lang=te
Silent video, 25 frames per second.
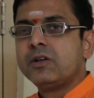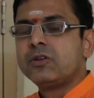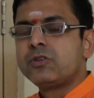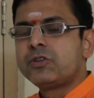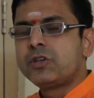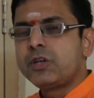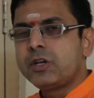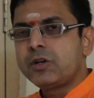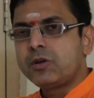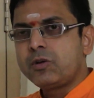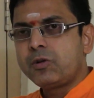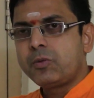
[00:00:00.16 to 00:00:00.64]

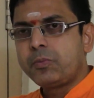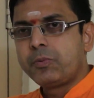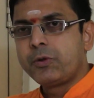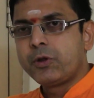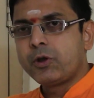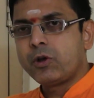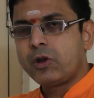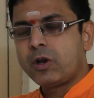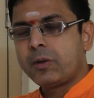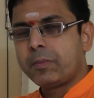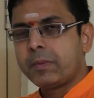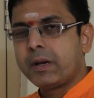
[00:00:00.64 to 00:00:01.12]
శ్రీ
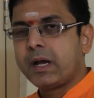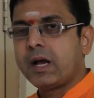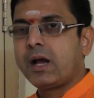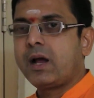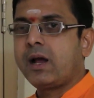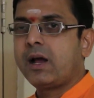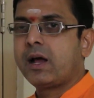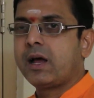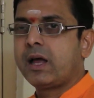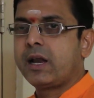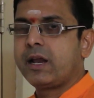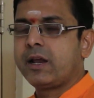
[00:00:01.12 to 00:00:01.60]
గురుభ్యో నమ
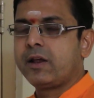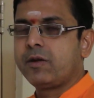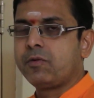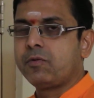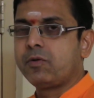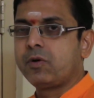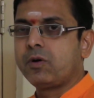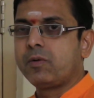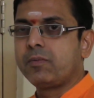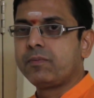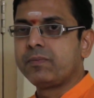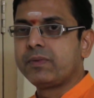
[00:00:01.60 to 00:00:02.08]
హరి
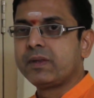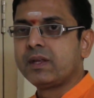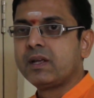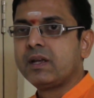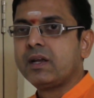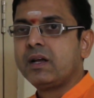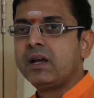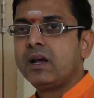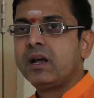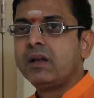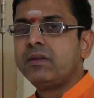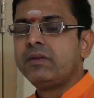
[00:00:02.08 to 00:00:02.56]
ఓం
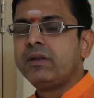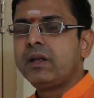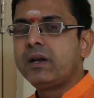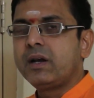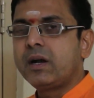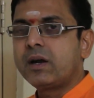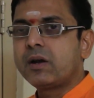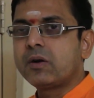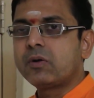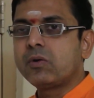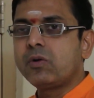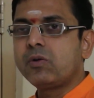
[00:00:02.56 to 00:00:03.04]

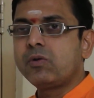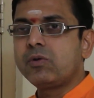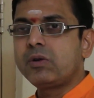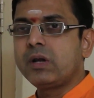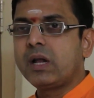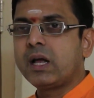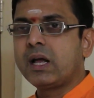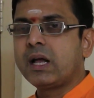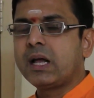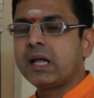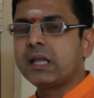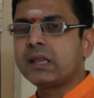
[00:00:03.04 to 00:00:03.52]
నిన్నటి
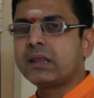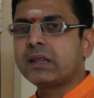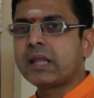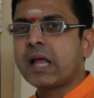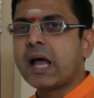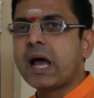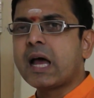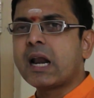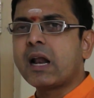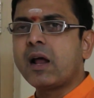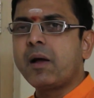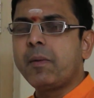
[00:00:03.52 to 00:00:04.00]
రోజున
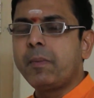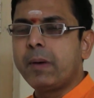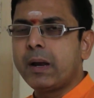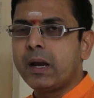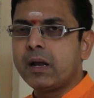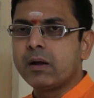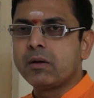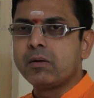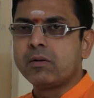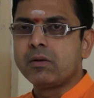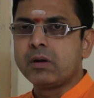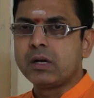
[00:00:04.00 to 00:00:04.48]

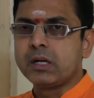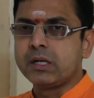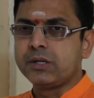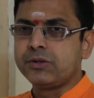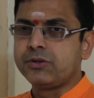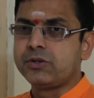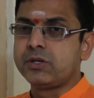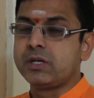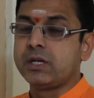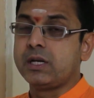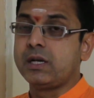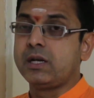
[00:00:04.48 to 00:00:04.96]
తారాబలం
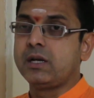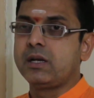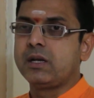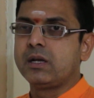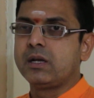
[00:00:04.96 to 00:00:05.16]
గురించి